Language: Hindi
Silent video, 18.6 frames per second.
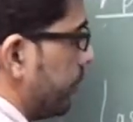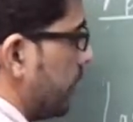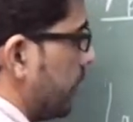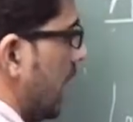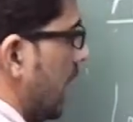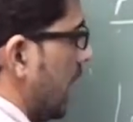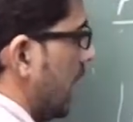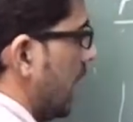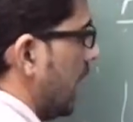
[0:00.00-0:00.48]

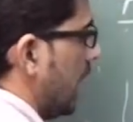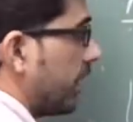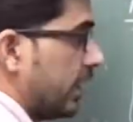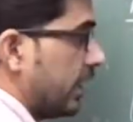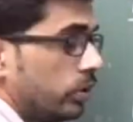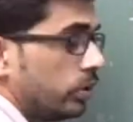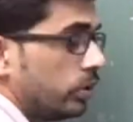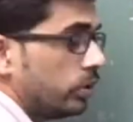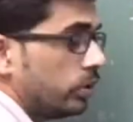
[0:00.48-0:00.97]
लार्वा कह
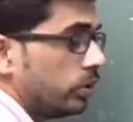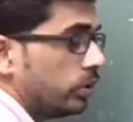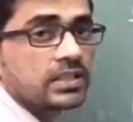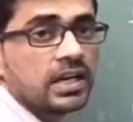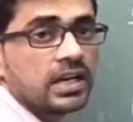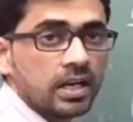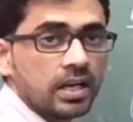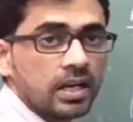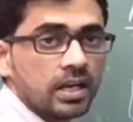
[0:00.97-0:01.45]
दो या
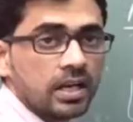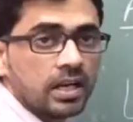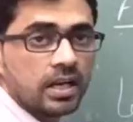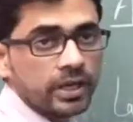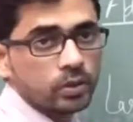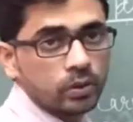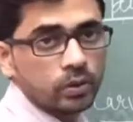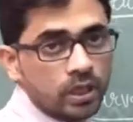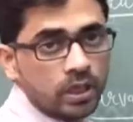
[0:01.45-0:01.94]
इसका ग्रब
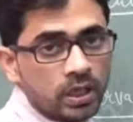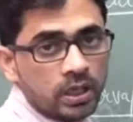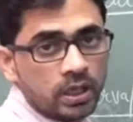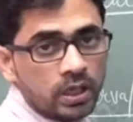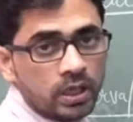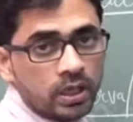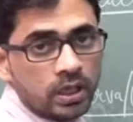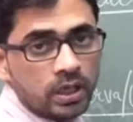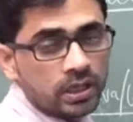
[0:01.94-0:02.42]
कह दो
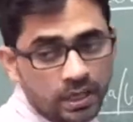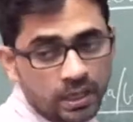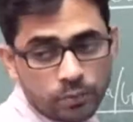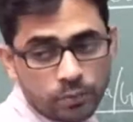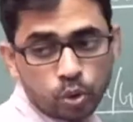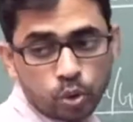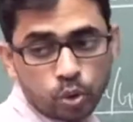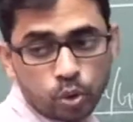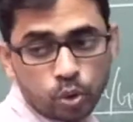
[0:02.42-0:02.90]

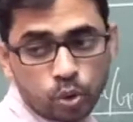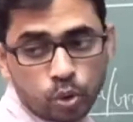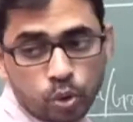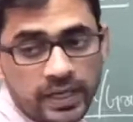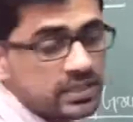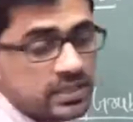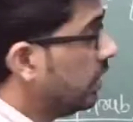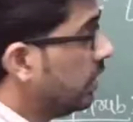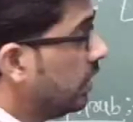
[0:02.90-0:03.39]
ग्रब जो होता है
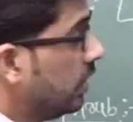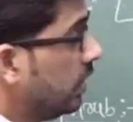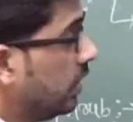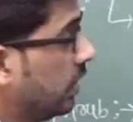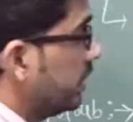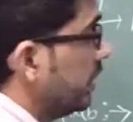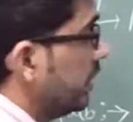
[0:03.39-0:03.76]
इसका ये